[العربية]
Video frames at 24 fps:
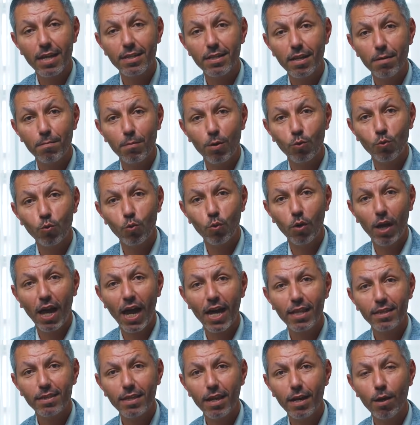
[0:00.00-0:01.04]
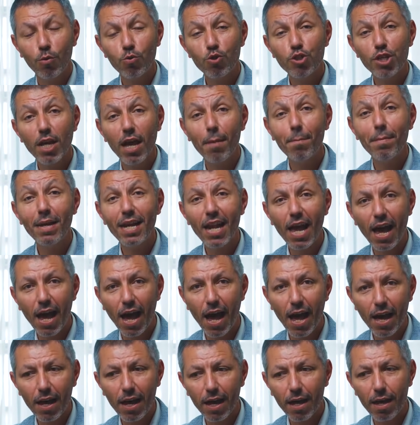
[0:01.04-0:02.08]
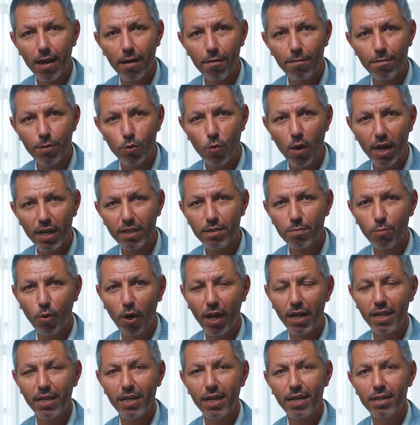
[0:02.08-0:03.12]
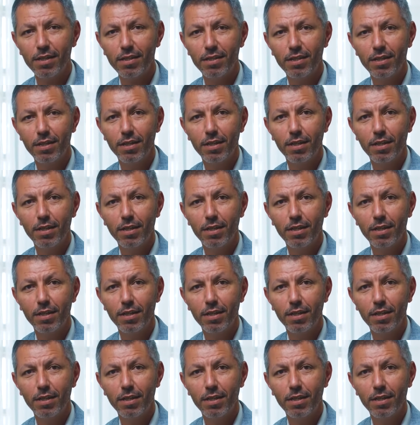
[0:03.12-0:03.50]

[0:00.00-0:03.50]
هذا الموضوع حتى لو جاب لها حقها في وقت معين